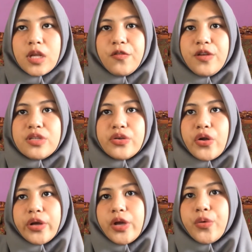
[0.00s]

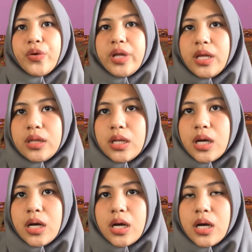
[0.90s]
fisiologi kulit,
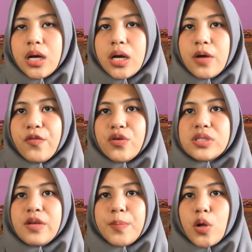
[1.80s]
uh,
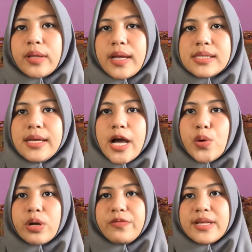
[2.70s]
fungsi proteksi,
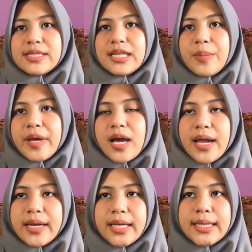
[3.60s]
gangguan fisik dan
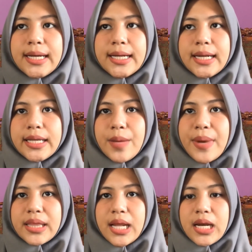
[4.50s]
mekanik dengan adanya
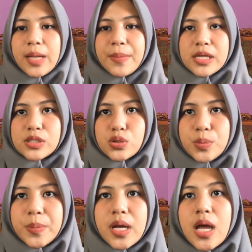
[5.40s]
bantalan lemak
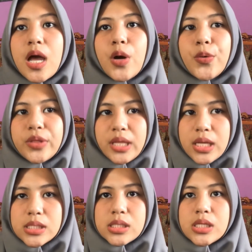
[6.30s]
subkutis.